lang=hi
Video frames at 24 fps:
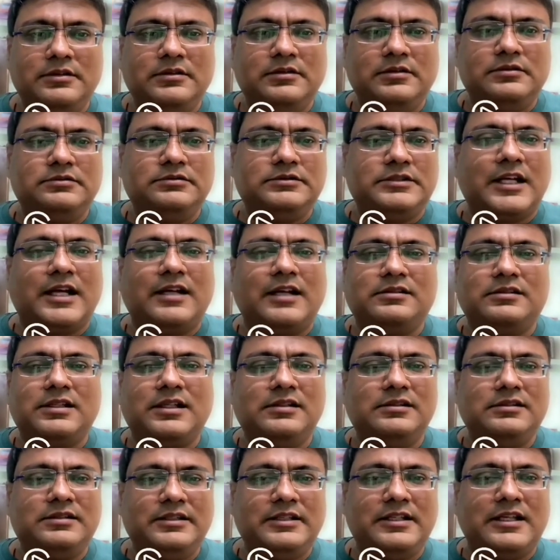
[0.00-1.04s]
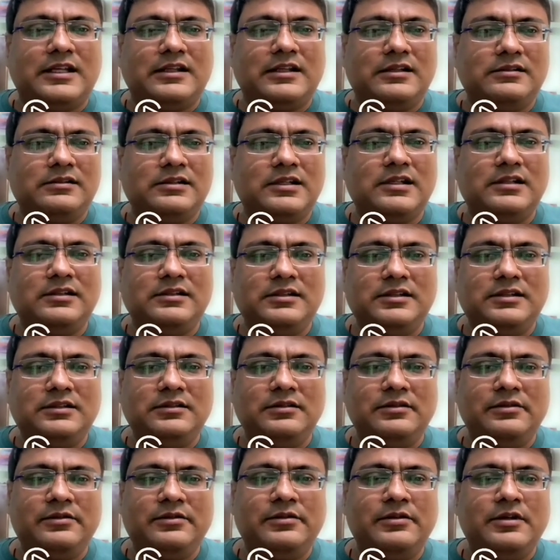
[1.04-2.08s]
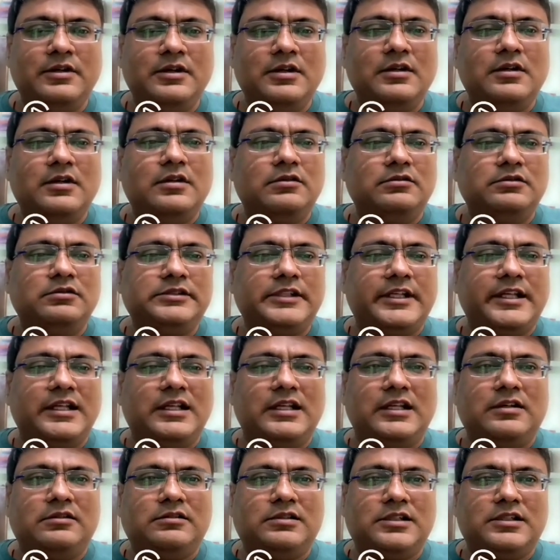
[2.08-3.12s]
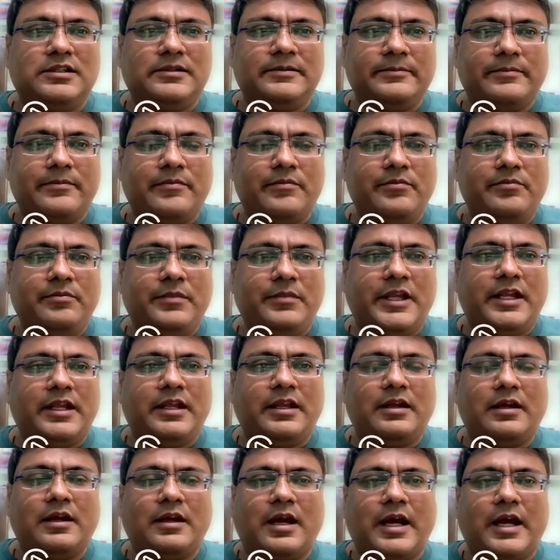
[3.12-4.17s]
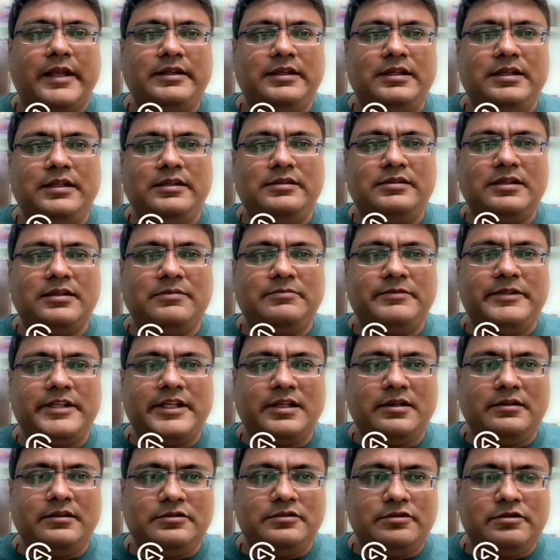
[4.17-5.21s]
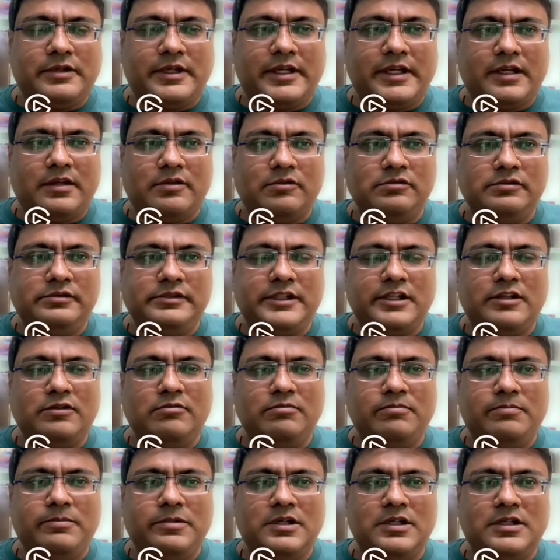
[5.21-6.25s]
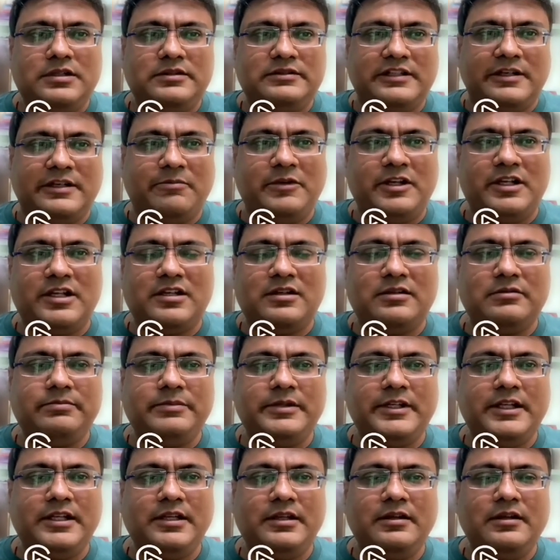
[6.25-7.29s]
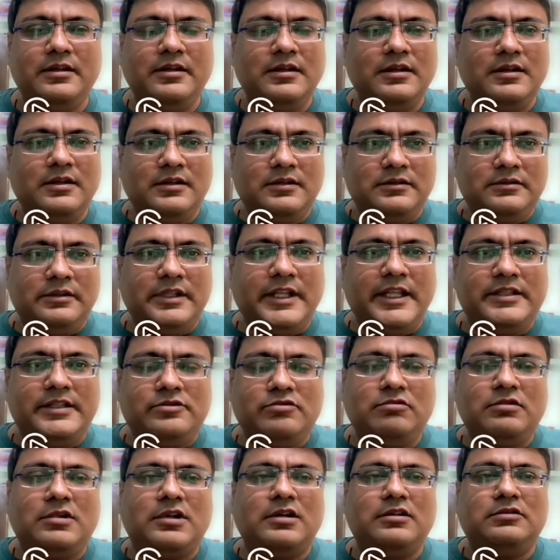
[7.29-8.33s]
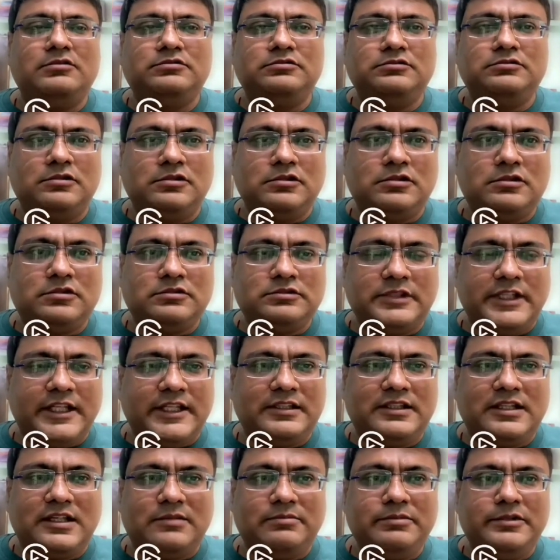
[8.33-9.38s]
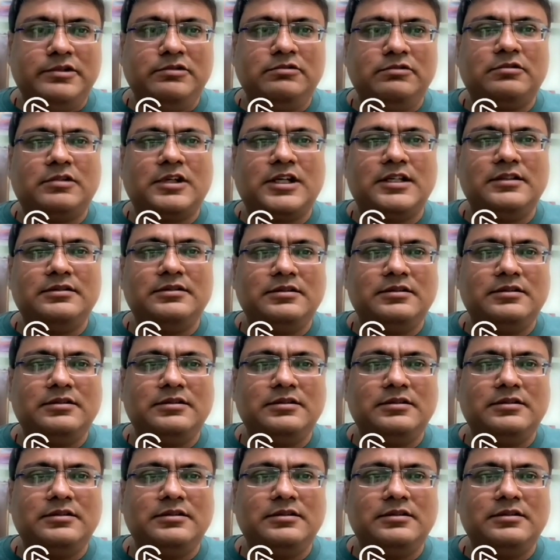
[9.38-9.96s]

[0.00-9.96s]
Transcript: चार साल से ज़्यादा साल तक उसके अलावा मैं आईटी सब्जेक्ट जो हैं उसके ऊपर सेमिनार भी दे चुका हूँ और देता भी हूँ आज